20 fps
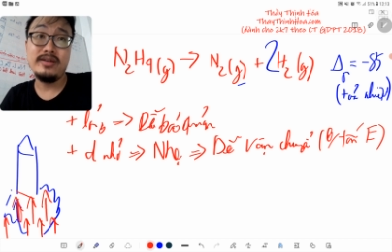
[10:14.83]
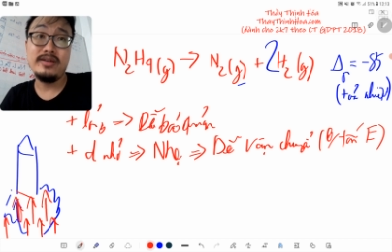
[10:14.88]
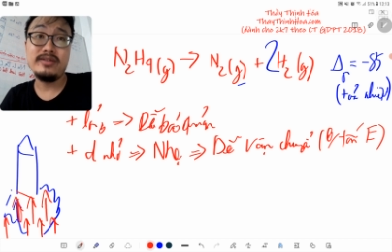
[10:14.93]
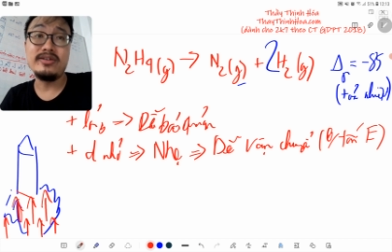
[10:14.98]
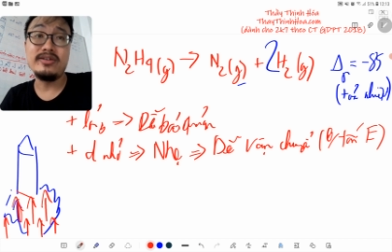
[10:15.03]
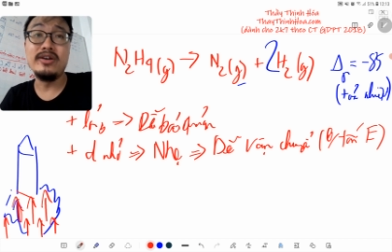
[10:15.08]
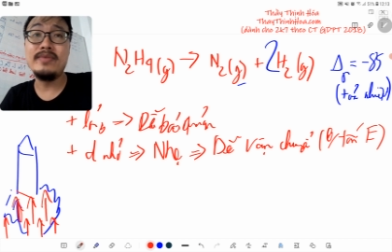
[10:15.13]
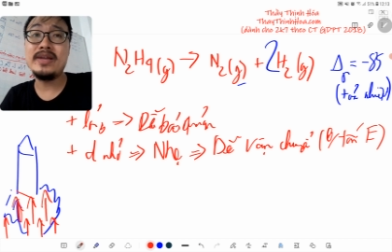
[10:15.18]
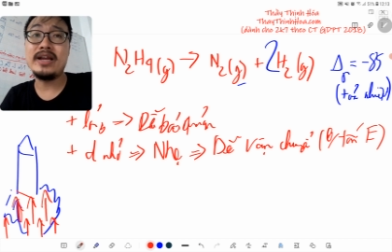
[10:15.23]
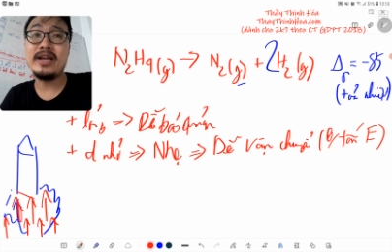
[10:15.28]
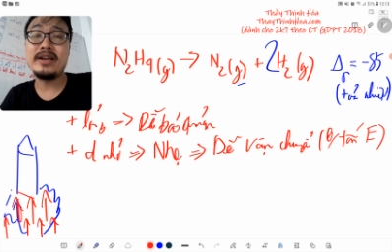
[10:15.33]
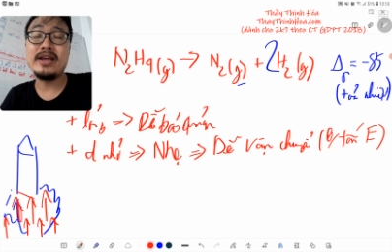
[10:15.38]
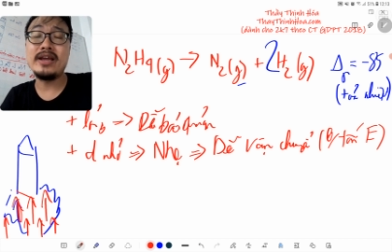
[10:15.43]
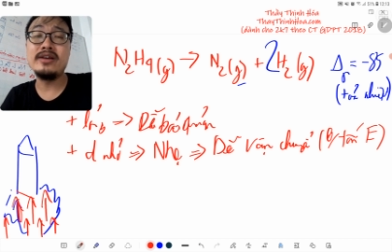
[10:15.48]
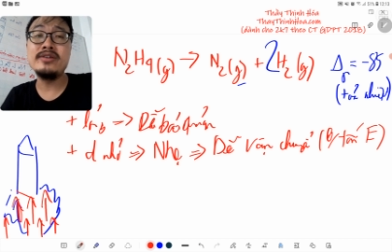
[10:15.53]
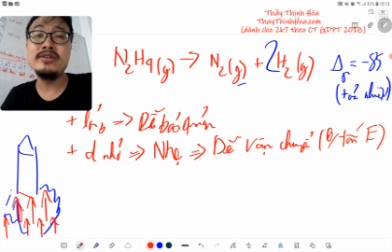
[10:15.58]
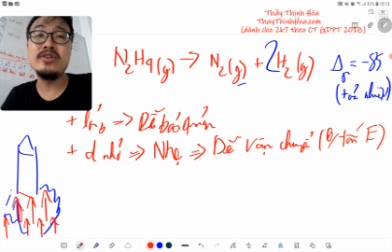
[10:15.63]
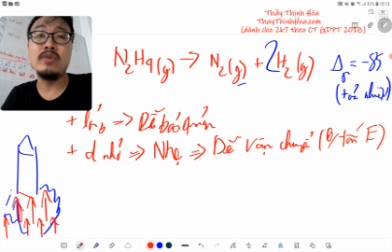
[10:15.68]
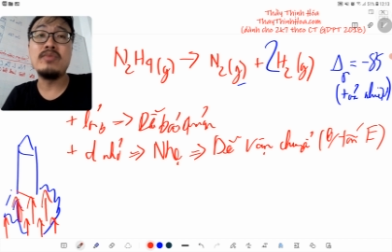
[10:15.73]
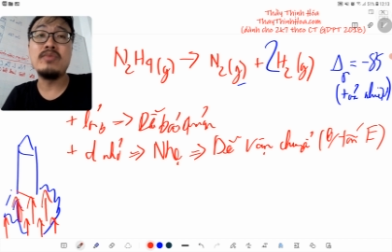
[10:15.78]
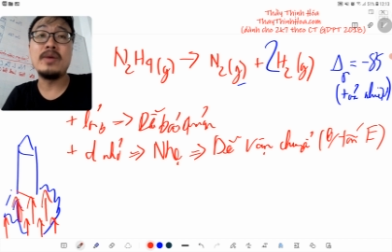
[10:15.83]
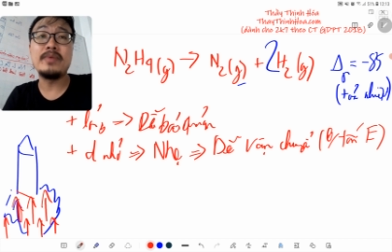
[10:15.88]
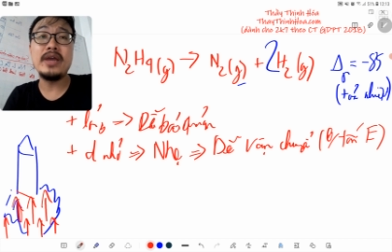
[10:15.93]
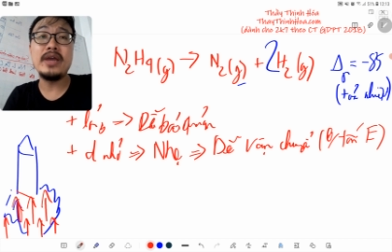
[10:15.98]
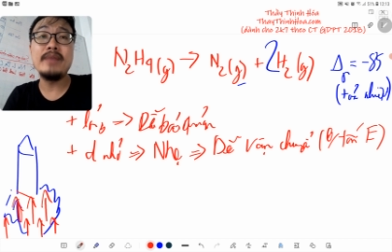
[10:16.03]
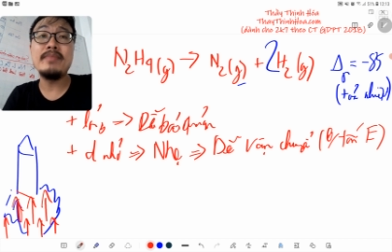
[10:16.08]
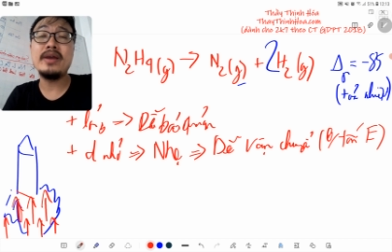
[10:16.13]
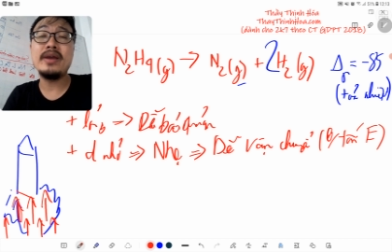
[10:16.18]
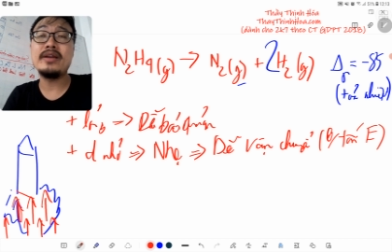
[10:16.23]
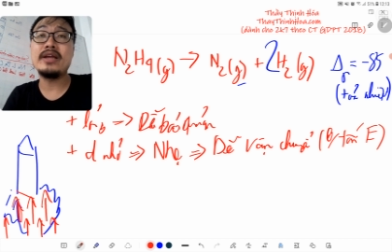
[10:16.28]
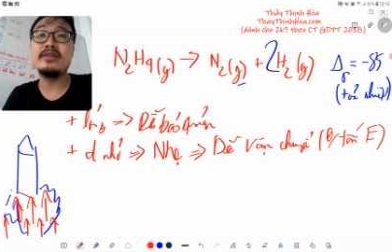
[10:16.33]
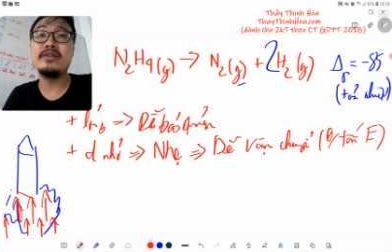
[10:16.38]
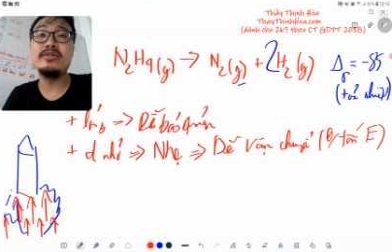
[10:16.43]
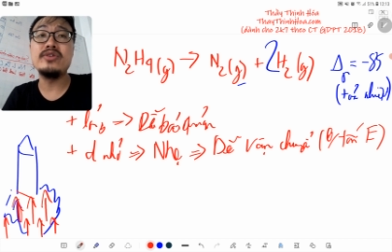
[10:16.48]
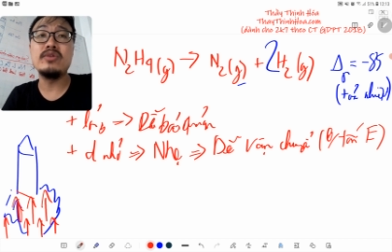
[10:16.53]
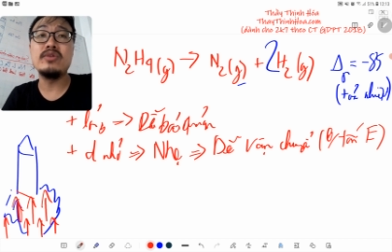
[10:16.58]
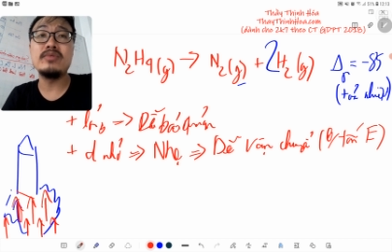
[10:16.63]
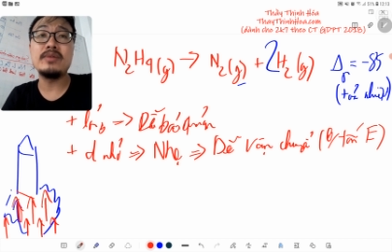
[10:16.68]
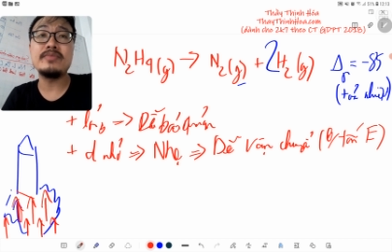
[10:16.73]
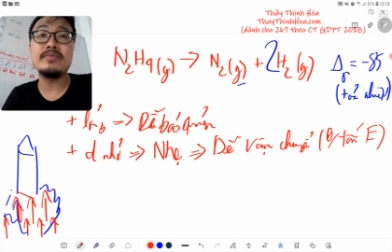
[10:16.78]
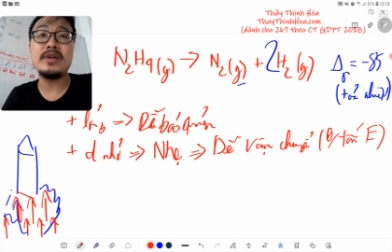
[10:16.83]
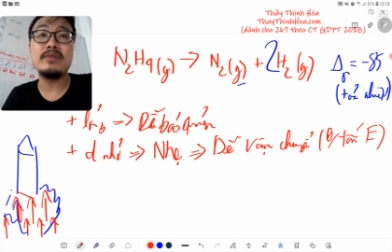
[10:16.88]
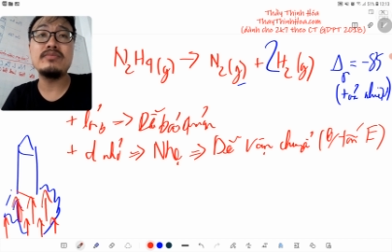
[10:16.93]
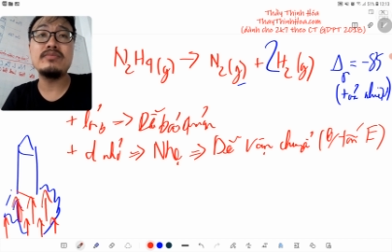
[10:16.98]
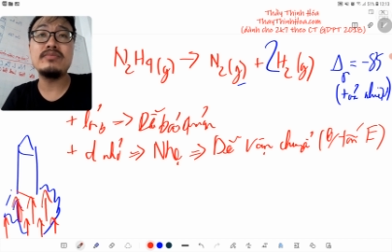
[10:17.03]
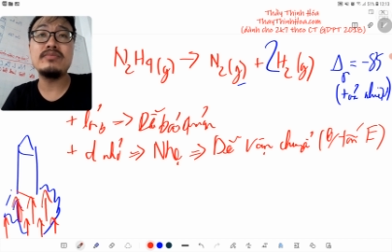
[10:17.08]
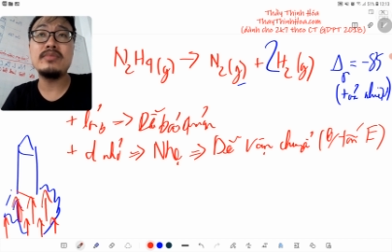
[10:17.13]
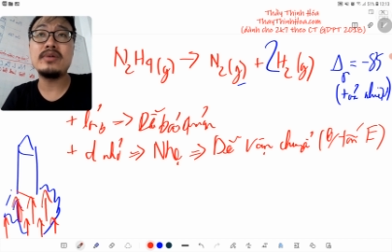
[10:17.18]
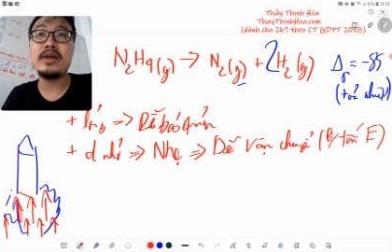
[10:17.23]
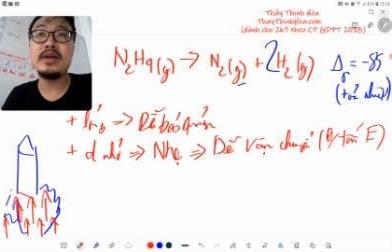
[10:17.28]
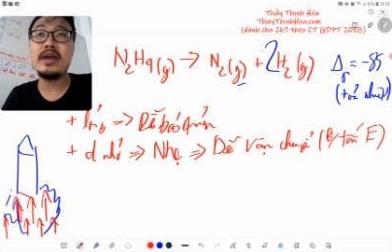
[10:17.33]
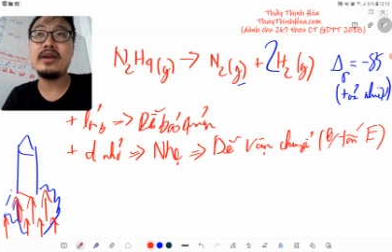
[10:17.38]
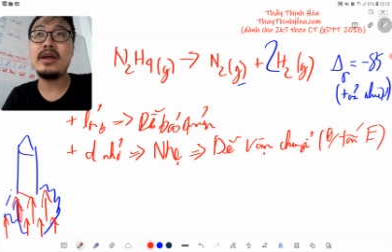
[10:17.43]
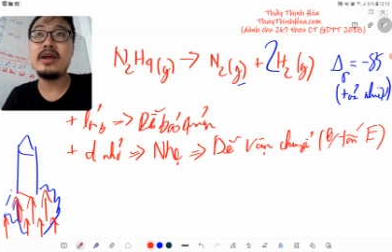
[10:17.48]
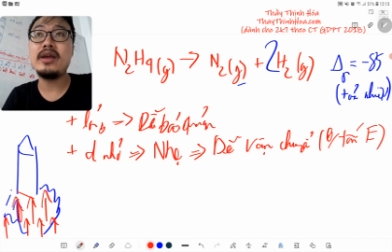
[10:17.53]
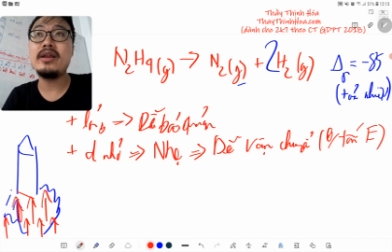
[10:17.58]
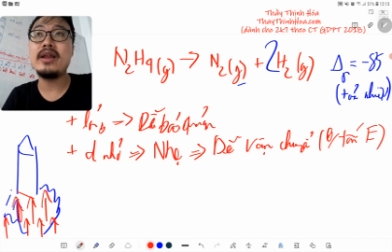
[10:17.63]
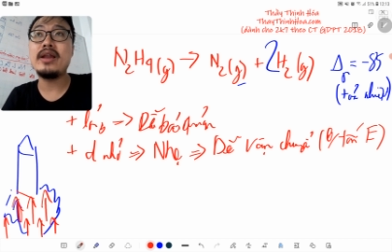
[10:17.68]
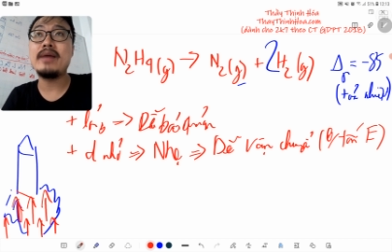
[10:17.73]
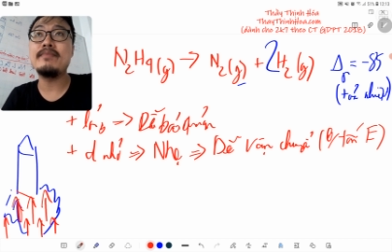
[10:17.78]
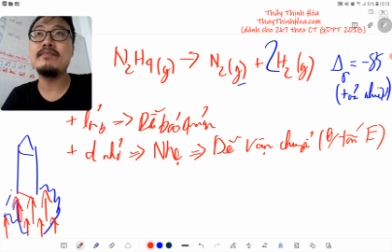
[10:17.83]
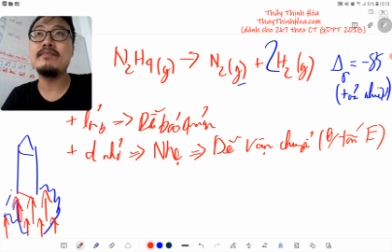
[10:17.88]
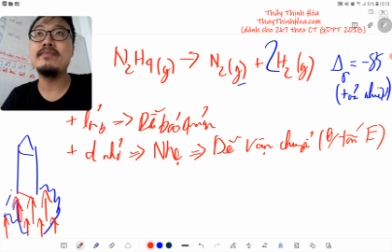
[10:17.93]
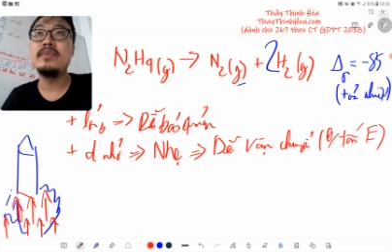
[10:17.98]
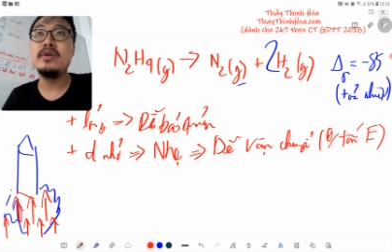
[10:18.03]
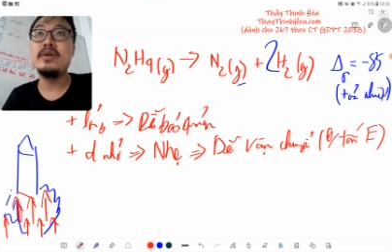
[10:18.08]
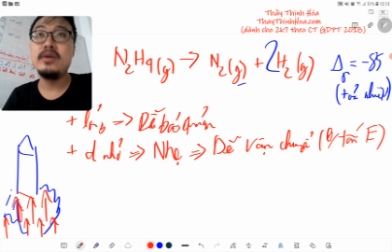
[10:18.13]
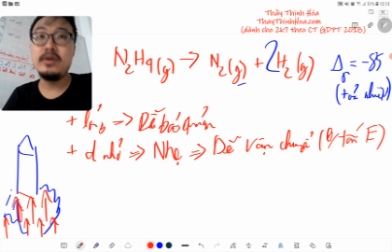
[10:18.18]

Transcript: thường mấy thằng này ứng dụng hợp kim mấy thằng này thường dùng làm trong cái cái làm